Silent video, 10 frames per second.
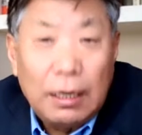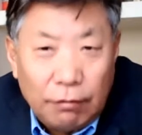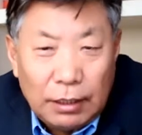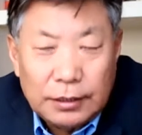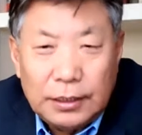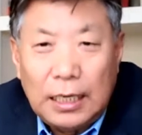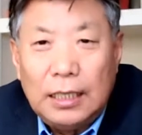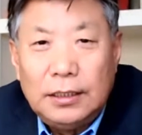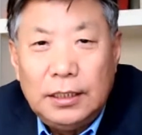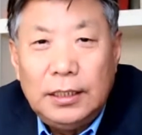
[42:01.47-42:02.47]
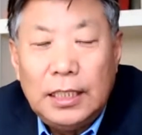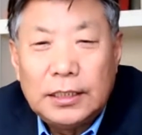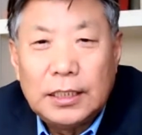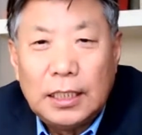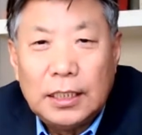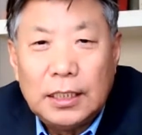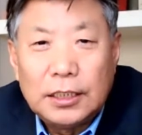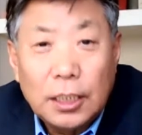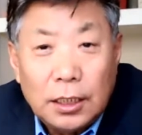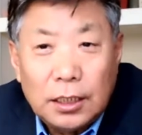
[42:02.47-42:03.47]
该忘记他。今天是他的
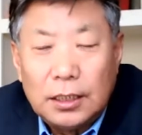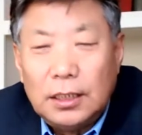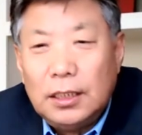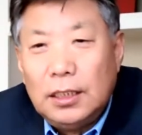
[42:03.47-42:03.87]
生日，